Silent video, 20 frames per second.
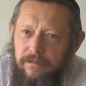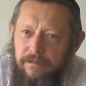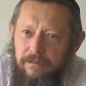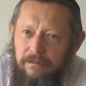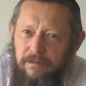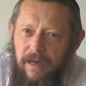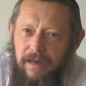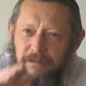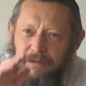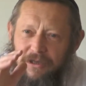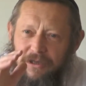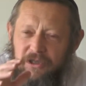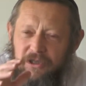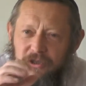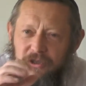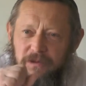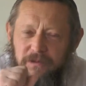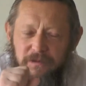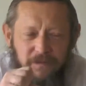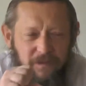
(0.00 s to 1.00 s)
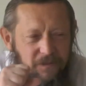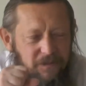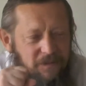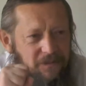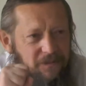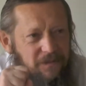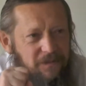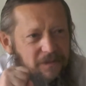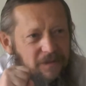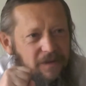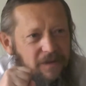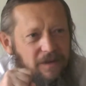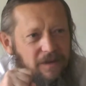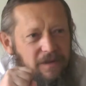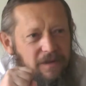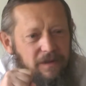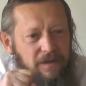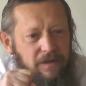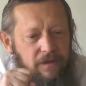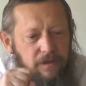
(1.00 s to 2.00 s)
Мамаш
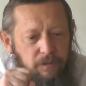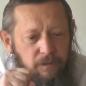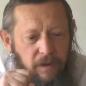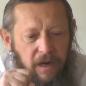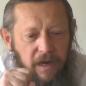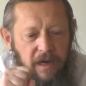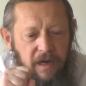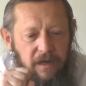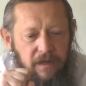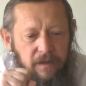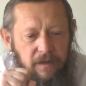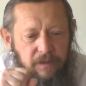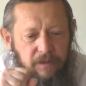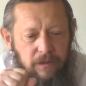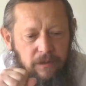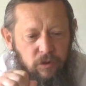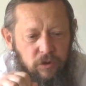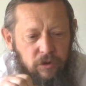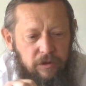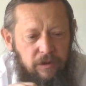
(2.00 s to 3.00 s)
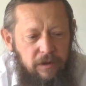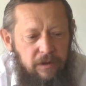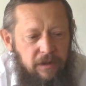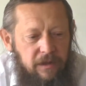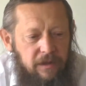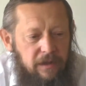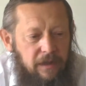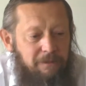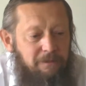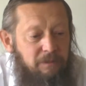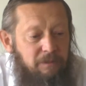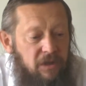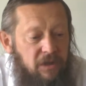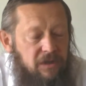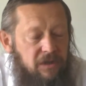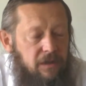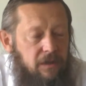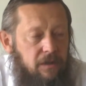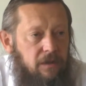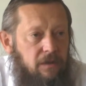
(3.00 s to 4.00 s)
правильно, потому что и
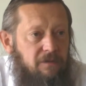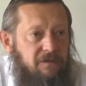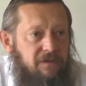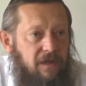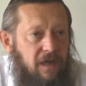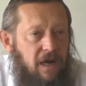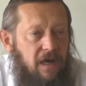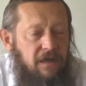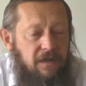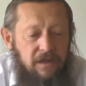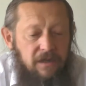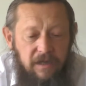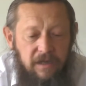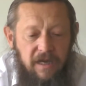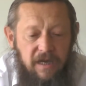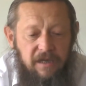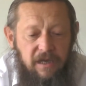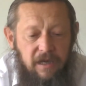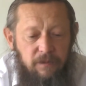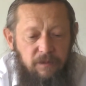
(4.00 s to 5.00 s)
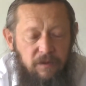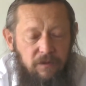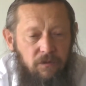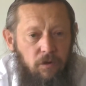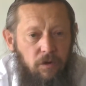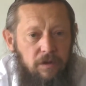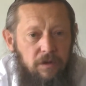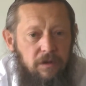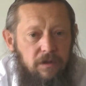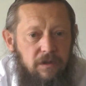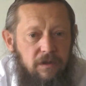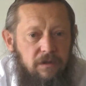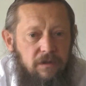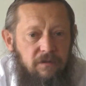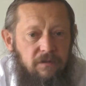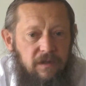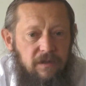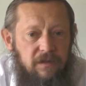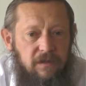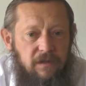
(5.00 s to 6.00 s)
написано в Тане. Таня приводит
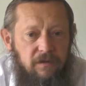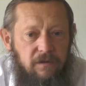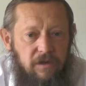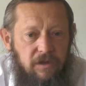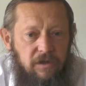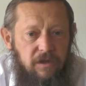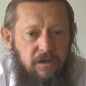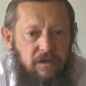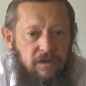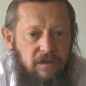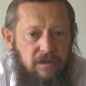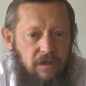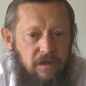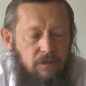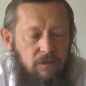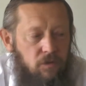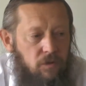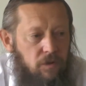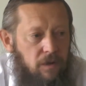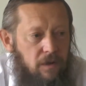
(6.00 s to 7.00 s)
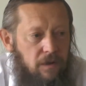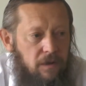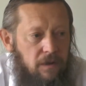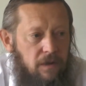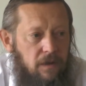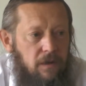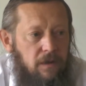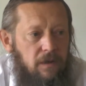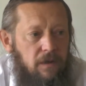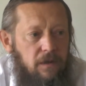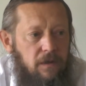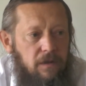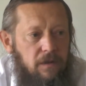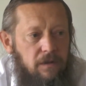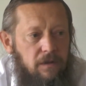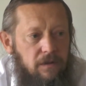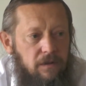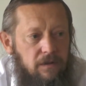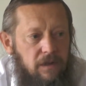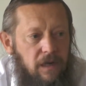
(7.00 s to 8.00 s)
известное выражение из Талмуда.
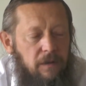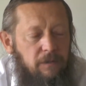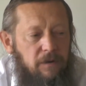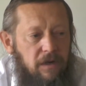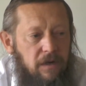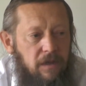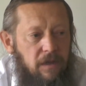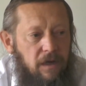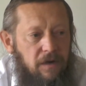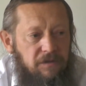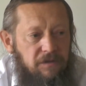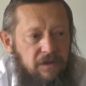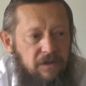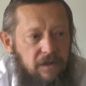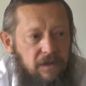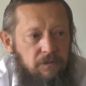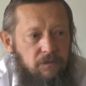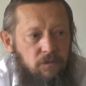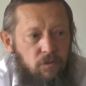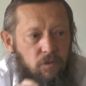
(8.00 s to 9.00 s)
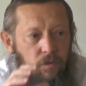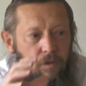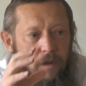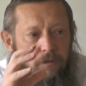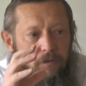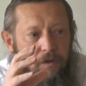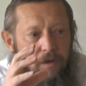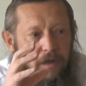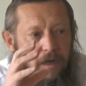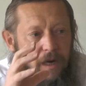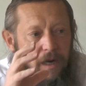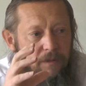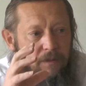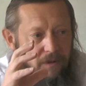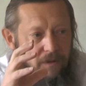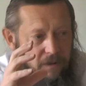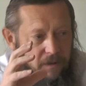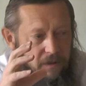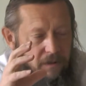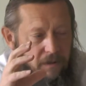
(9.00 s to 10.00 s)
Самое главное, скажем, угловой
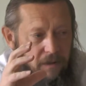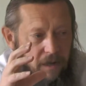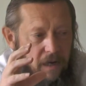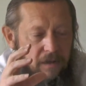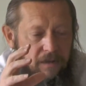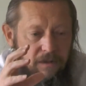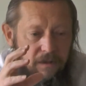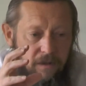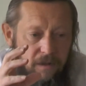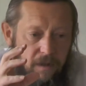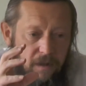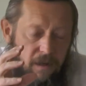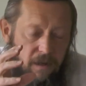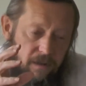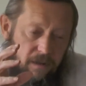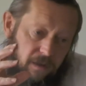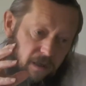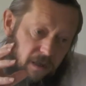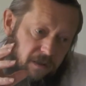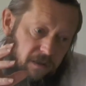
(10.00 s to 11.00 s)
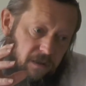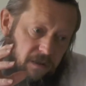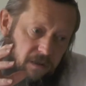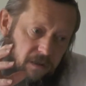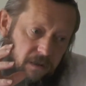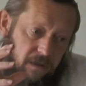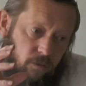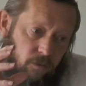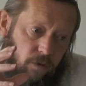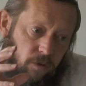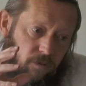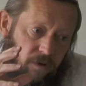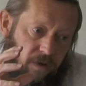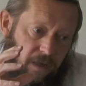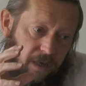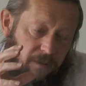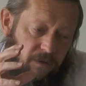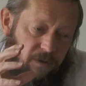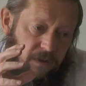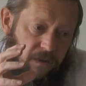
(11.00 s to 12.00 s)
камень Тани, а Таня сам угловой
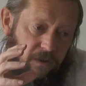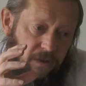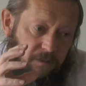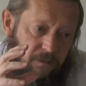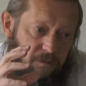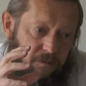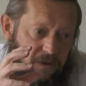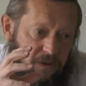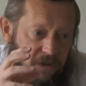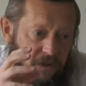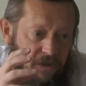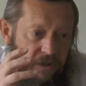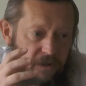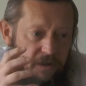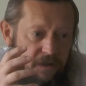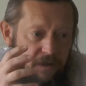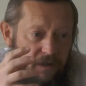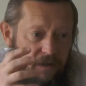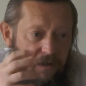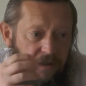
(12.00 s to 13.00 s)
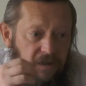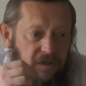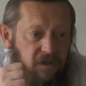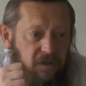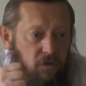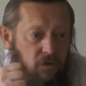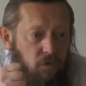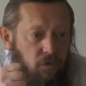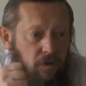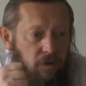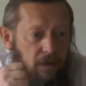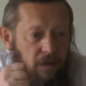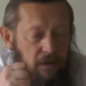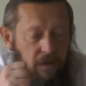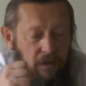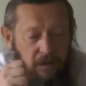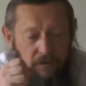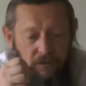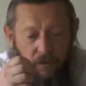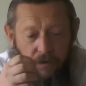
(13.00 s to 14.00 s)
камень, скажем, постижения Хасидута как
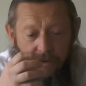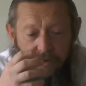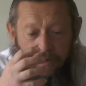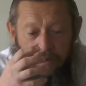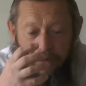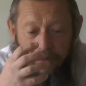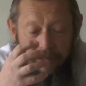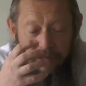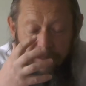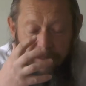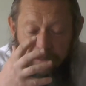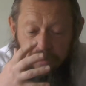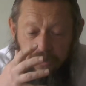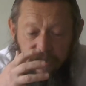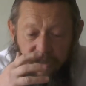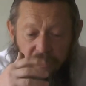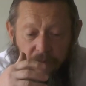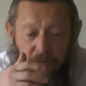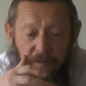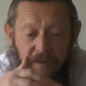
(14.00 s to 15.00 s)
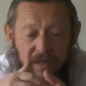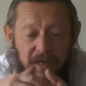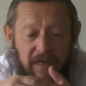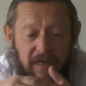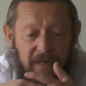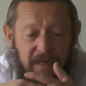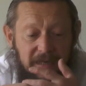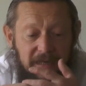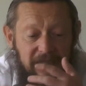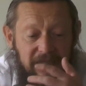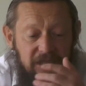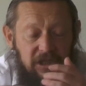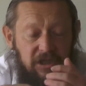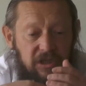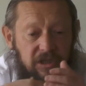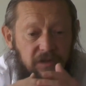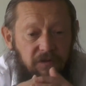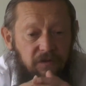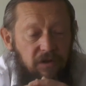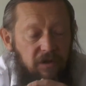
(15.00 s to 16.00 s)
такового, отношение меня с
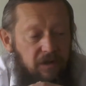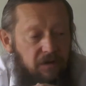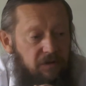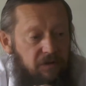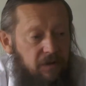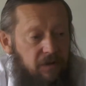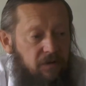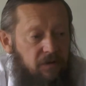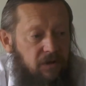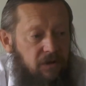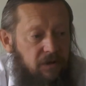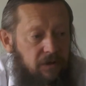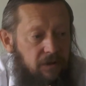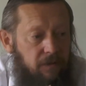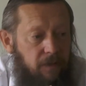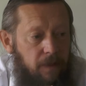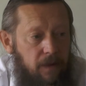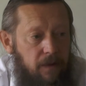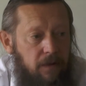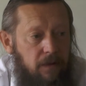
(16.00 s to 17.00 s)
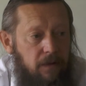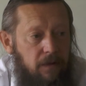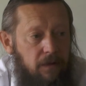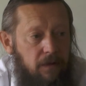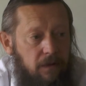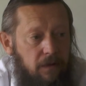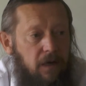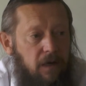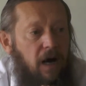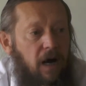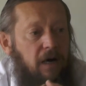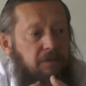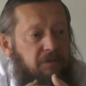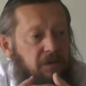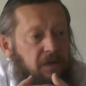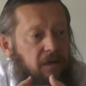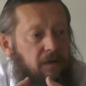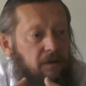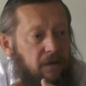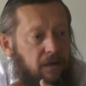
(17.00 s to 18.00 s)
Всевышним. Как
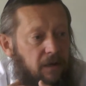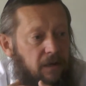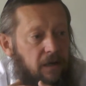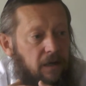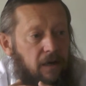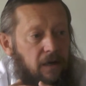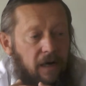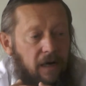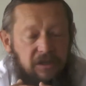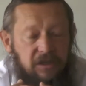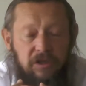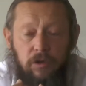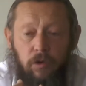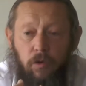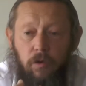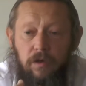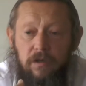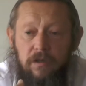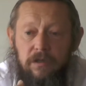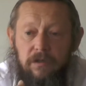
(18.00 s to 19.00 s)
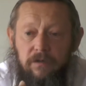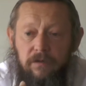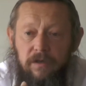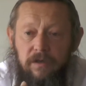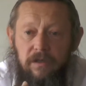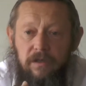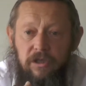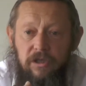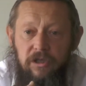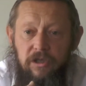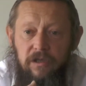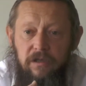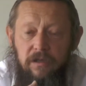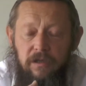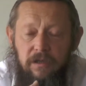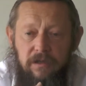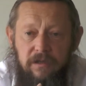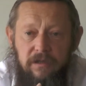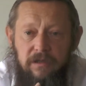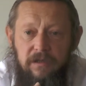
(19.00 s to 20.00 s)
мне отстроить свои
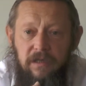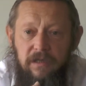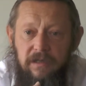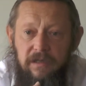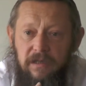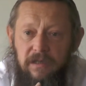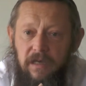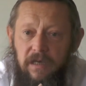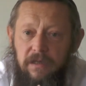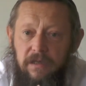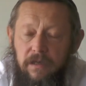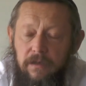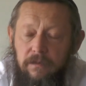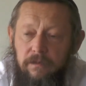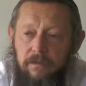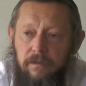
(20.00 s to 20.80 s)
отношения с Создателем?